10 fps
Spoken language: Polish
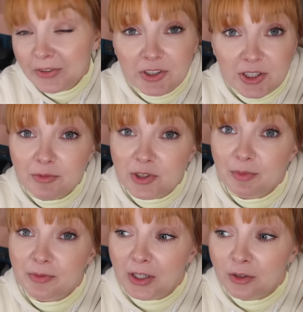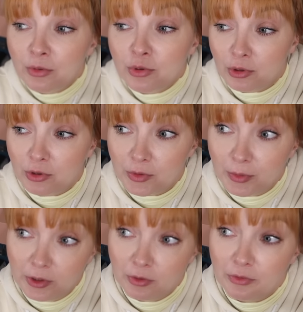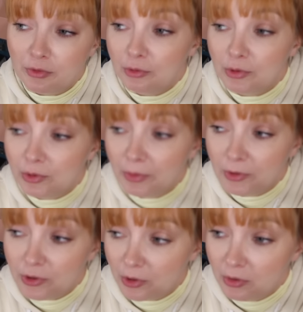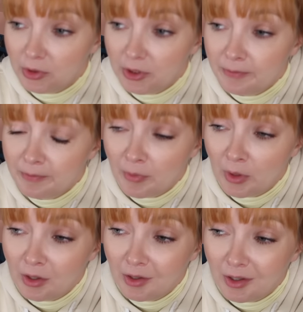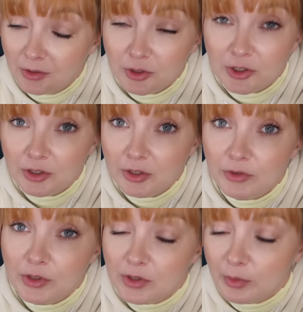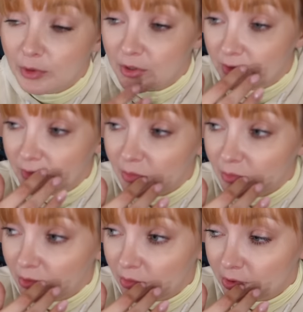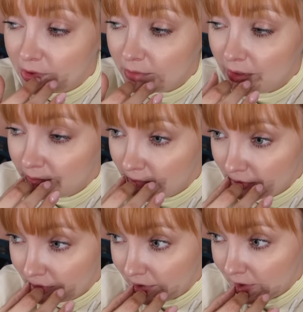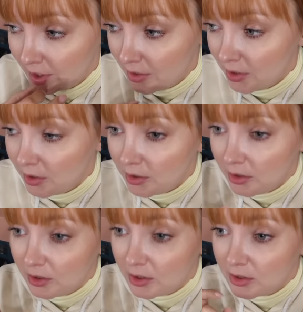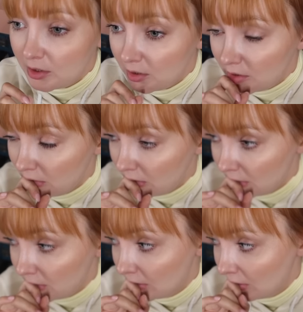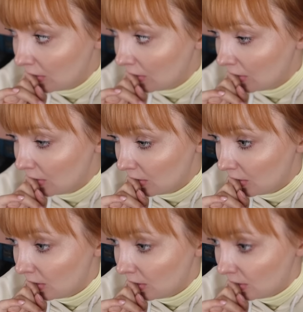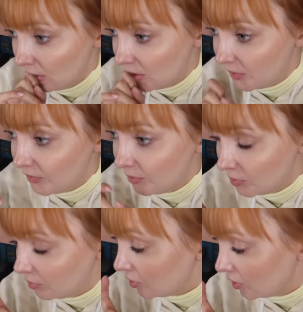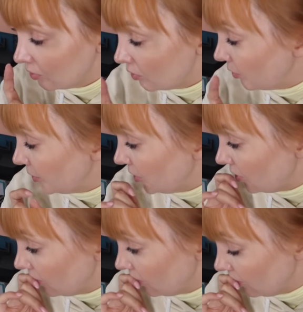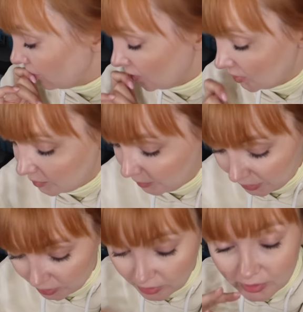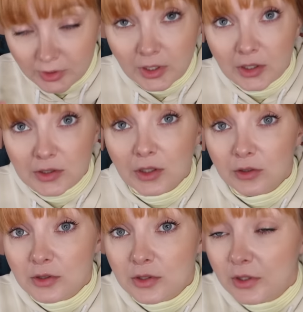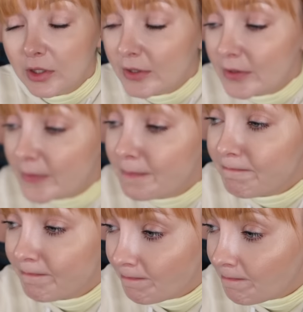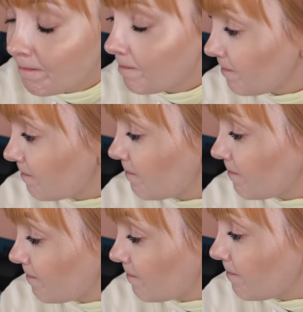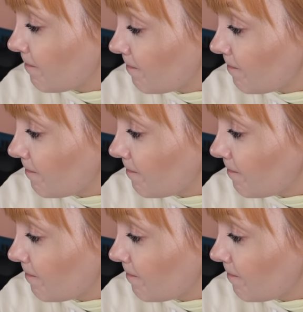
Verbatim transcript: nie wiedziałam, że tak dużo kosmetyków odłożyłam do szkoły. A to jeszcze nie wszystko, bo jeszcze w domu odłożyłam. No I jeszcze, jeszcze wiem, co muszę dokupić patrząc teraz na to, co jest. O, proszę.